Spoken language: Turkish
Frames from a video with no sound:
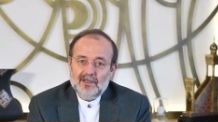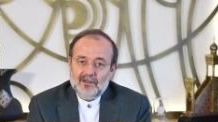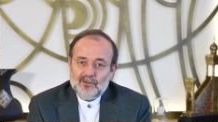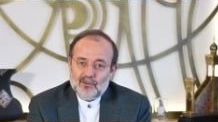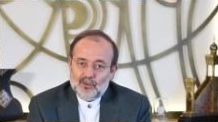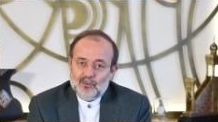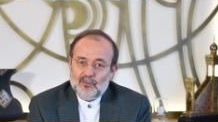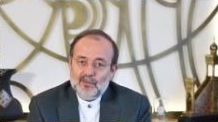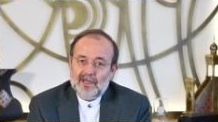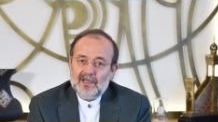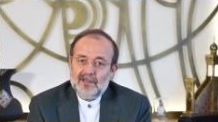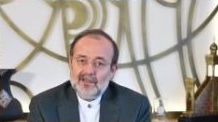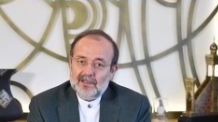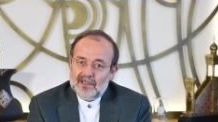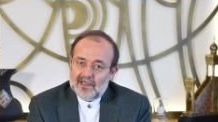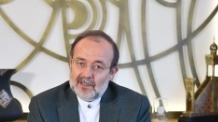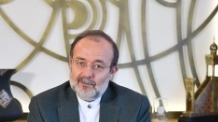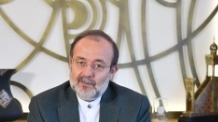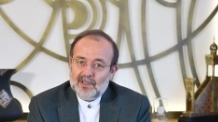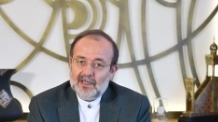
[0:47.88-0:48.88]
güven,
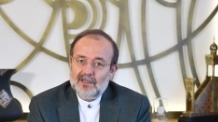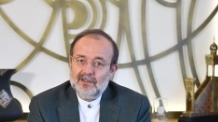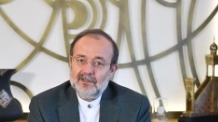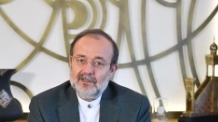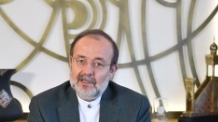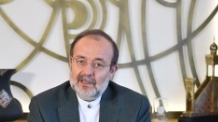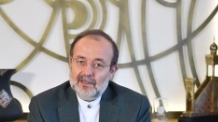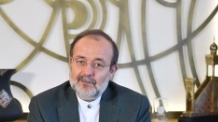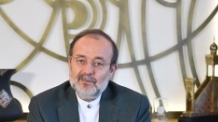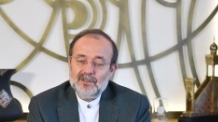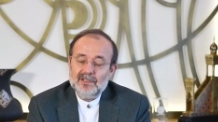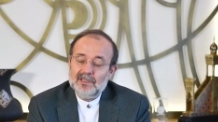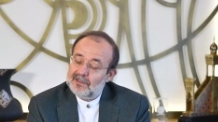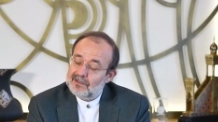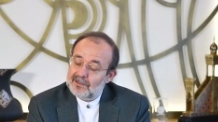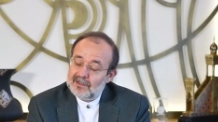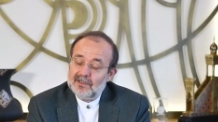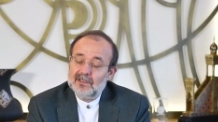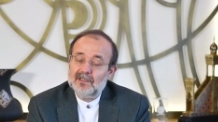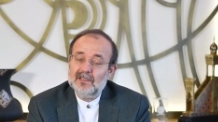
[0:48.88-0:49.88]
eman,
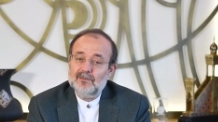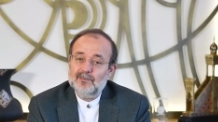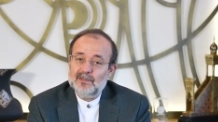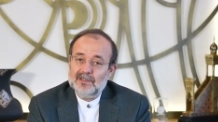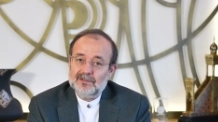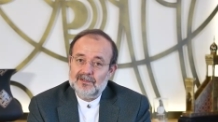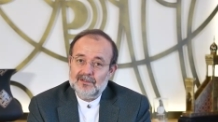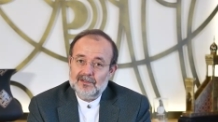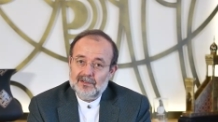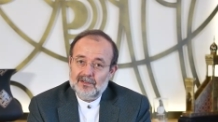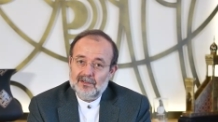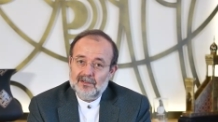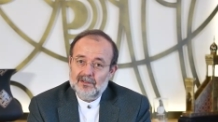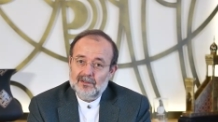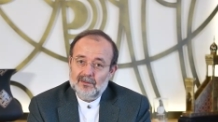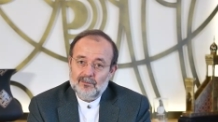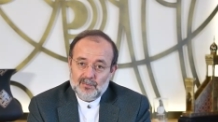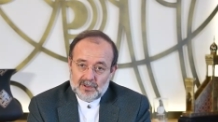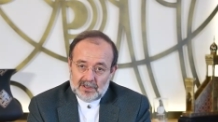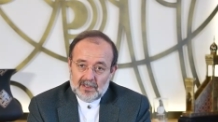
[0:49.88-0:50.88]
emniyetin kıymetini
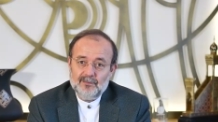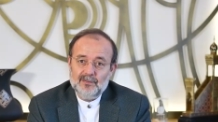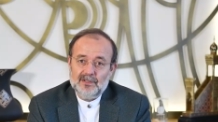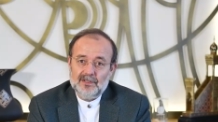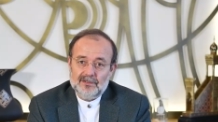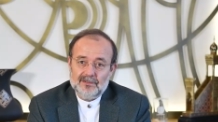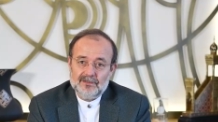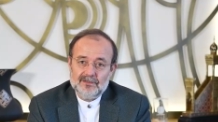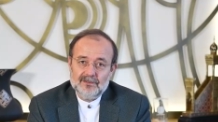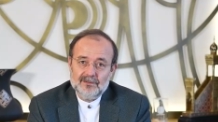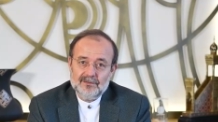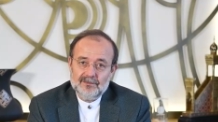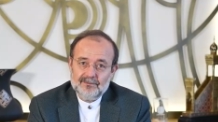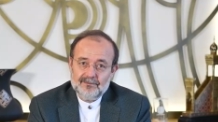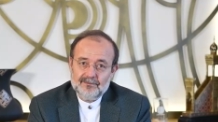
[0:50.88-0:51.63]
bilemeyiz.